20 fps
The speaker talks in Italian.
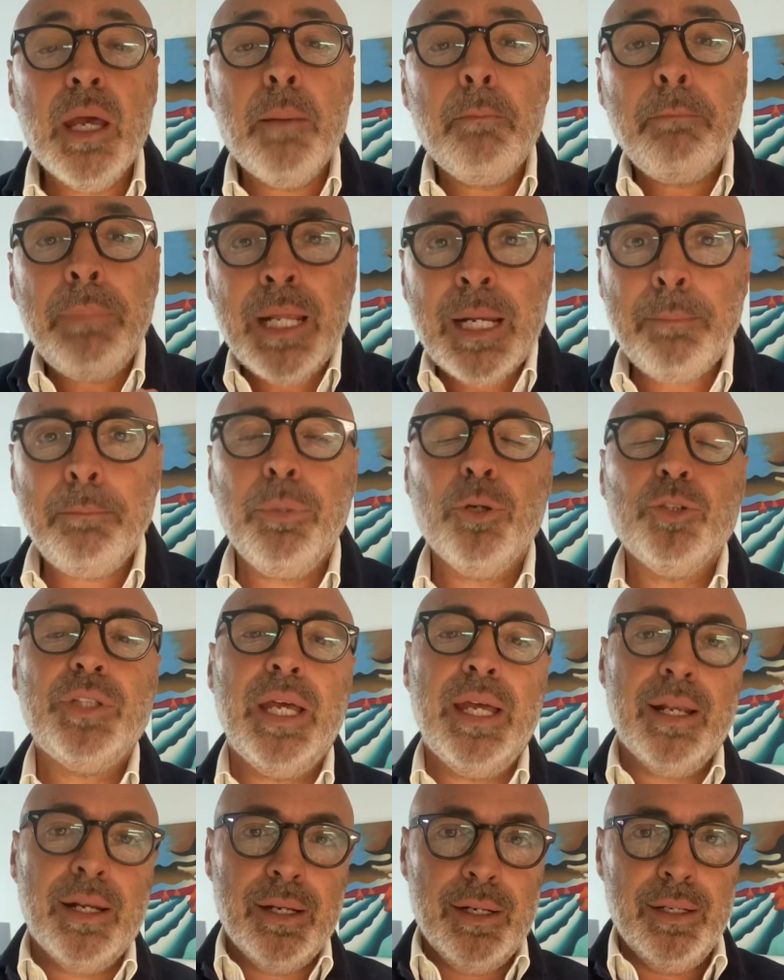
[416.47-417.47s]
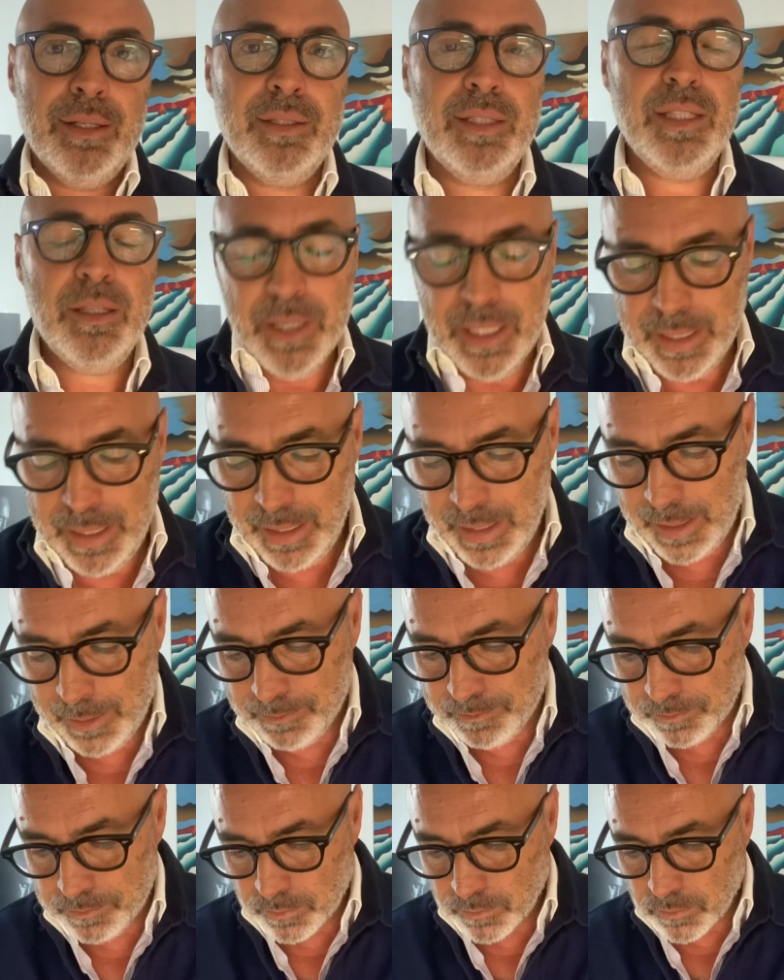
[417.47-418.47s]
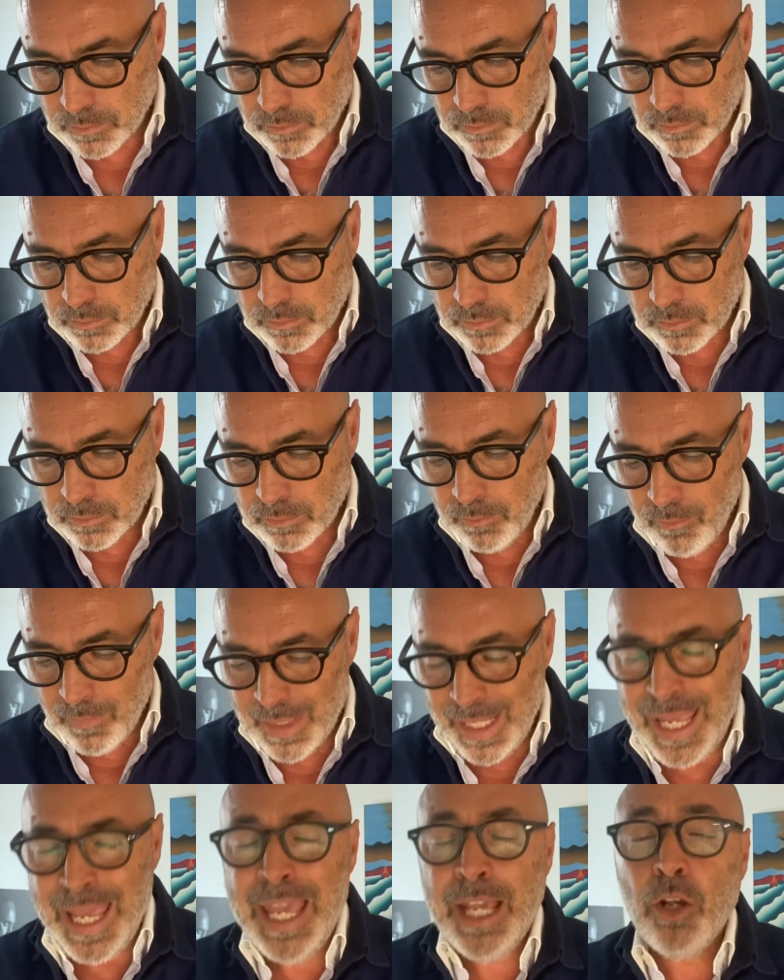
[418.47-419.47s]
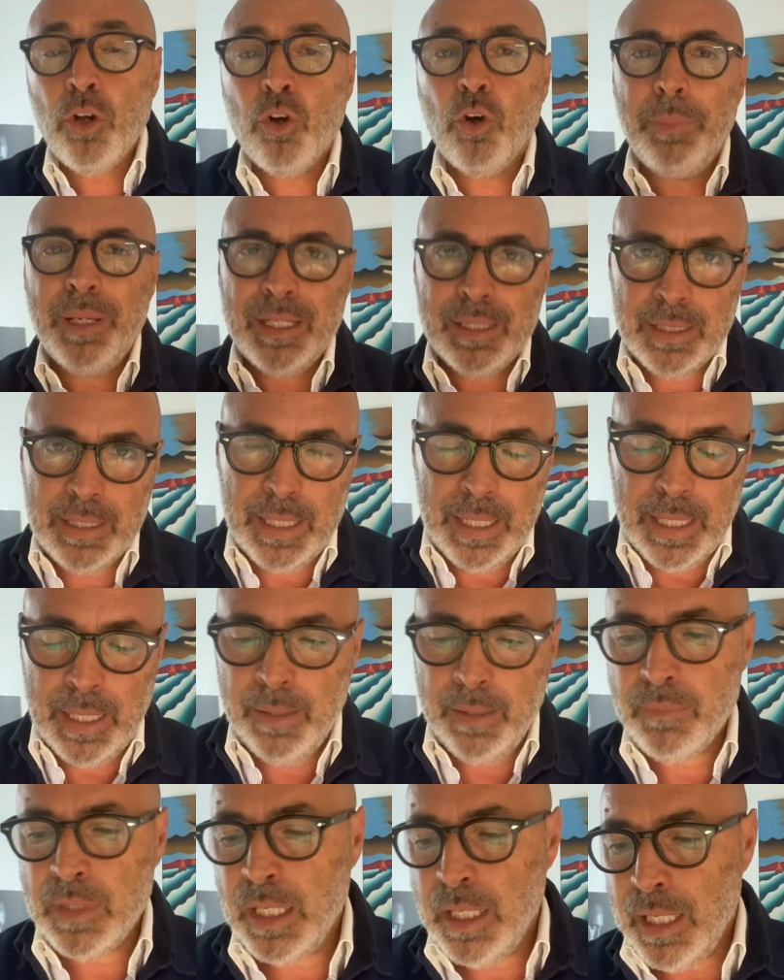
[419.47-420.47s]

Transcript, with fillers: per poter dimagrire. Ecco perché